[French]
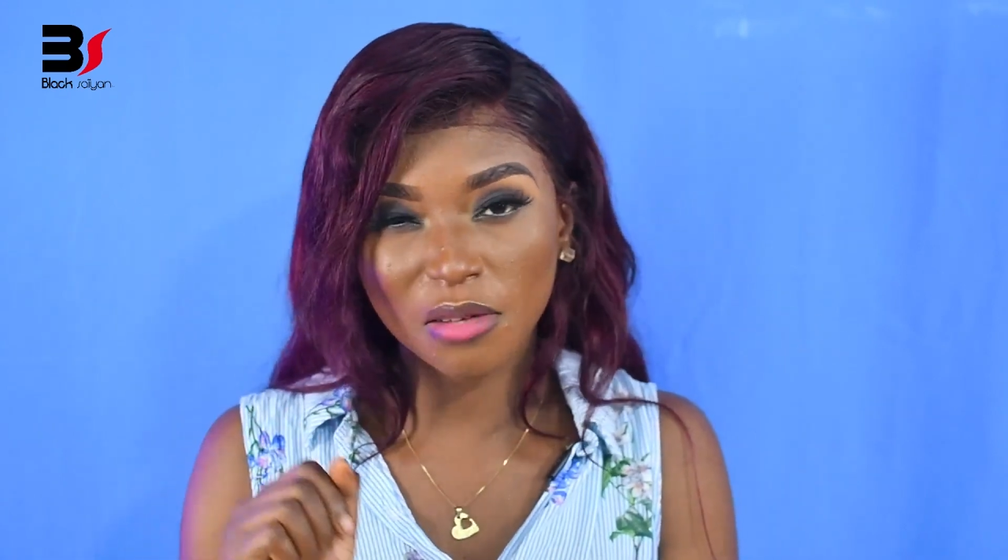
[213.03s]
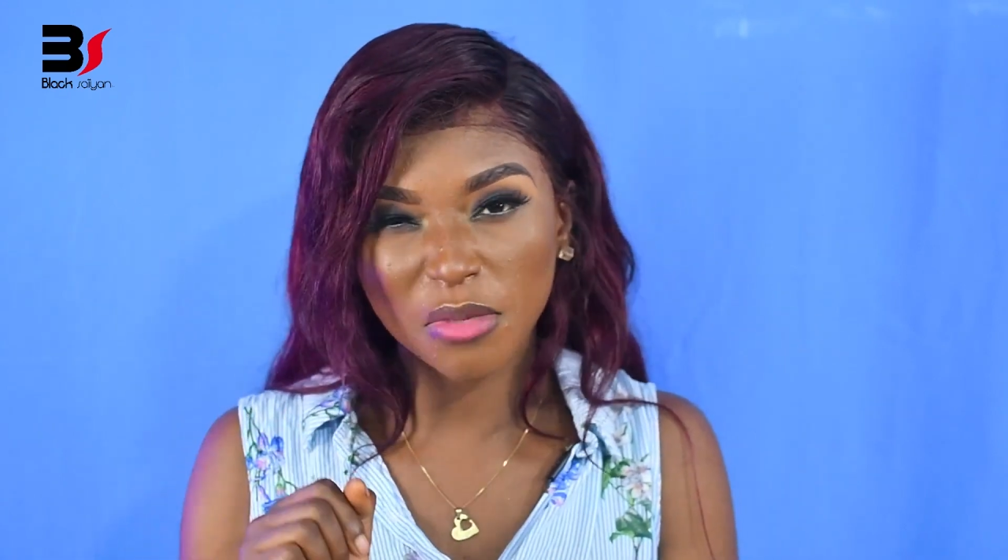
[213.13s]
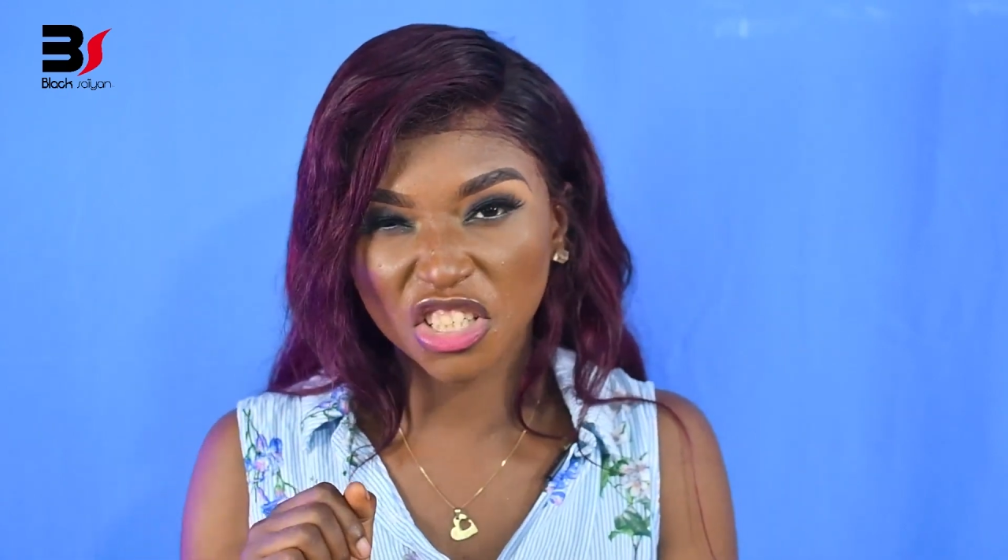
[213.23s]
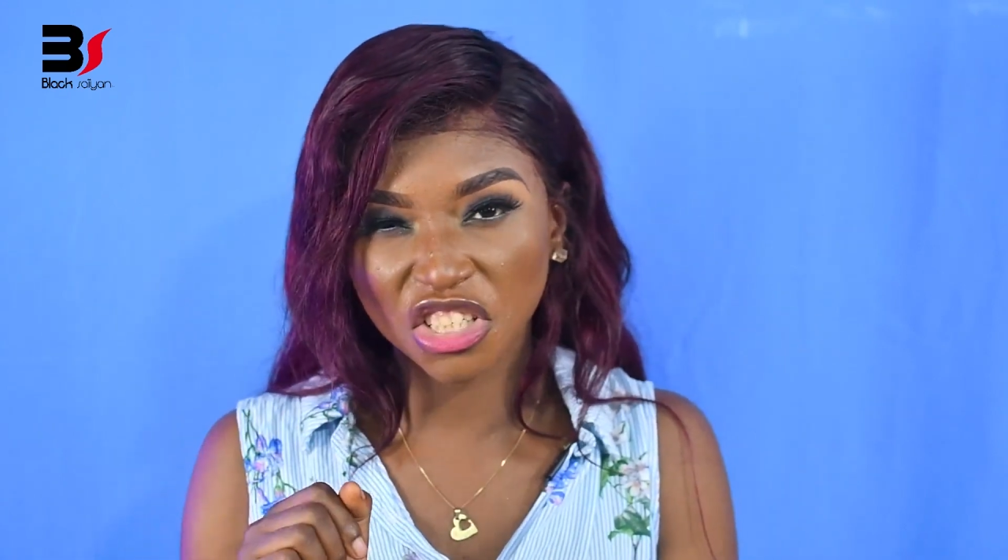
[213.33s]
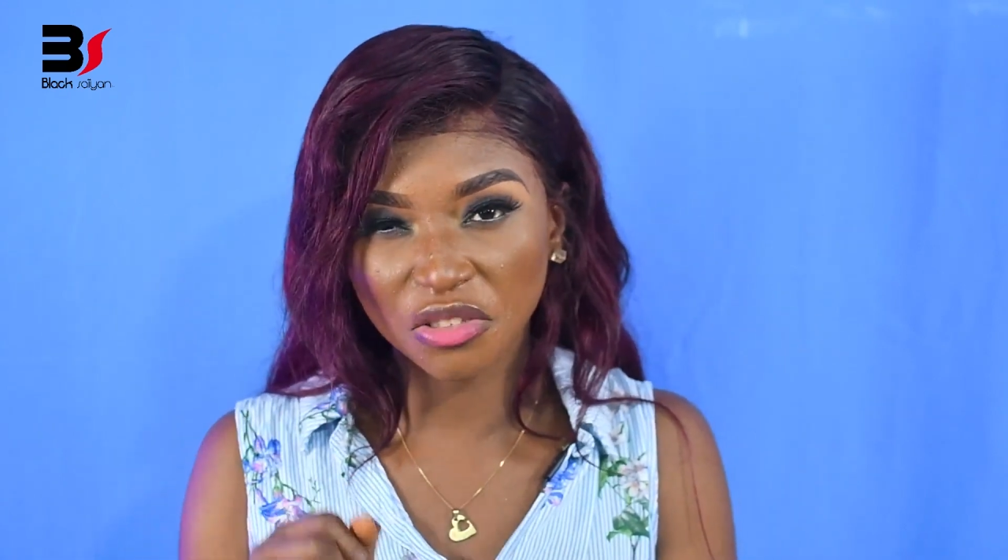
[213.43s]

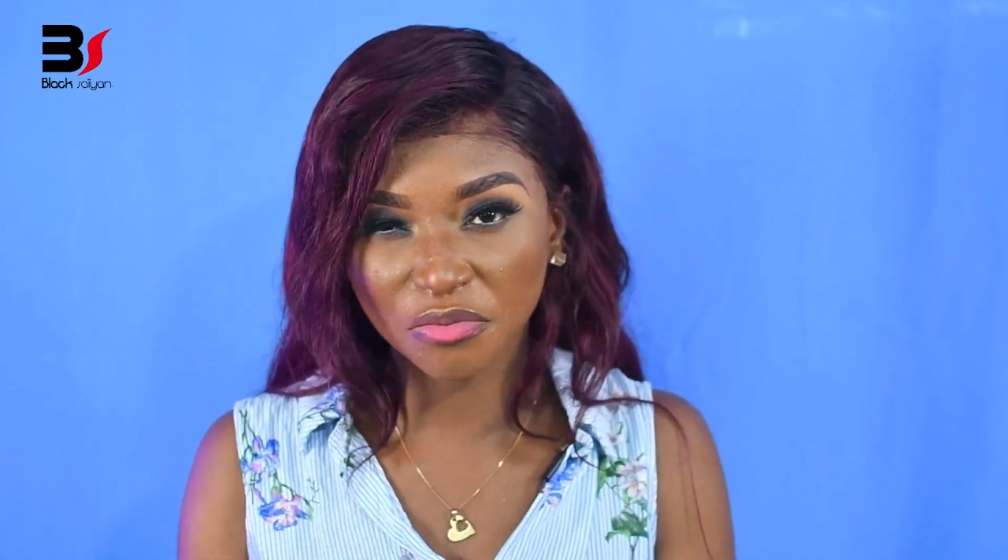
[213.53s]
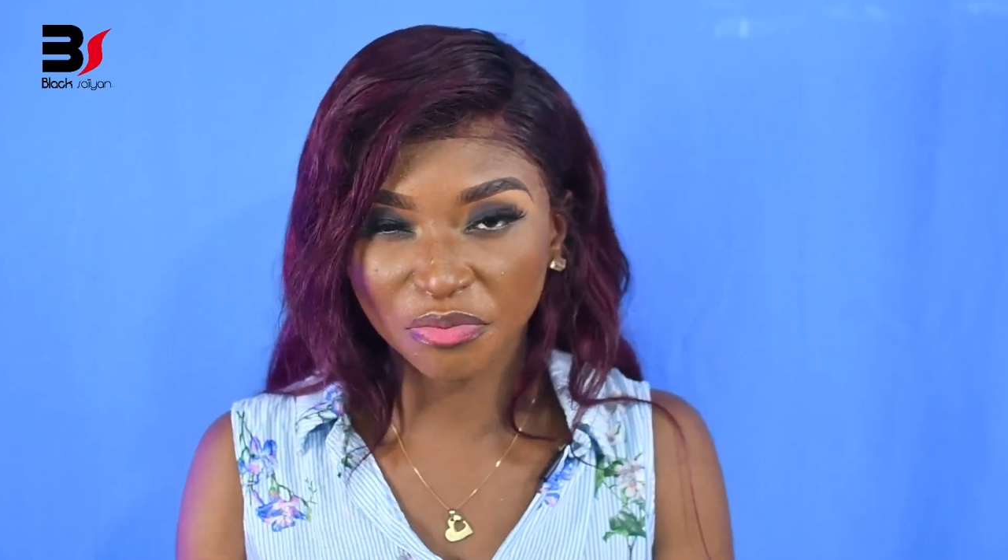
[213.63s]
la magie.